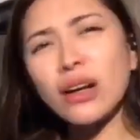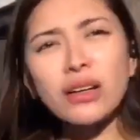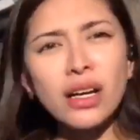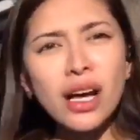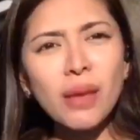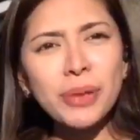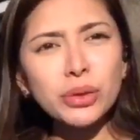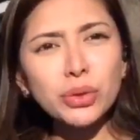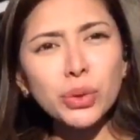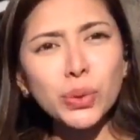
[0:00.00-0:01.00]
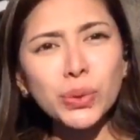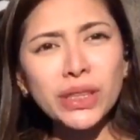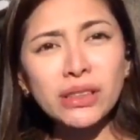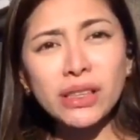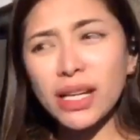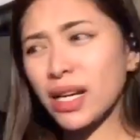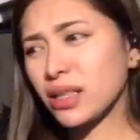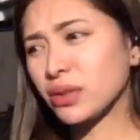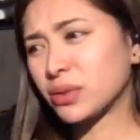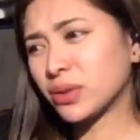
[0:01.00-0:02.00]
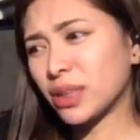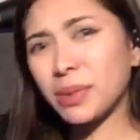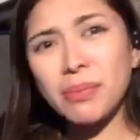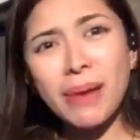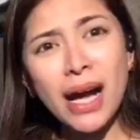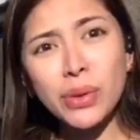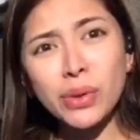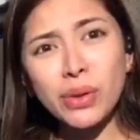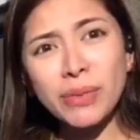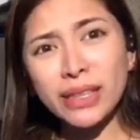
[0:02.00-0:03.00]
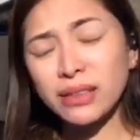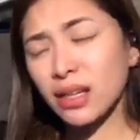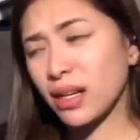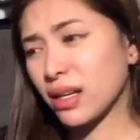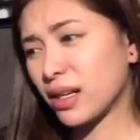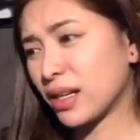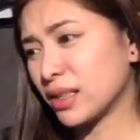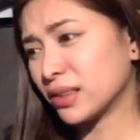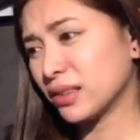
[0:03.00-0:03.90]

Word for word: Grabe yung tuning niya, no? Nababago. Oh my God.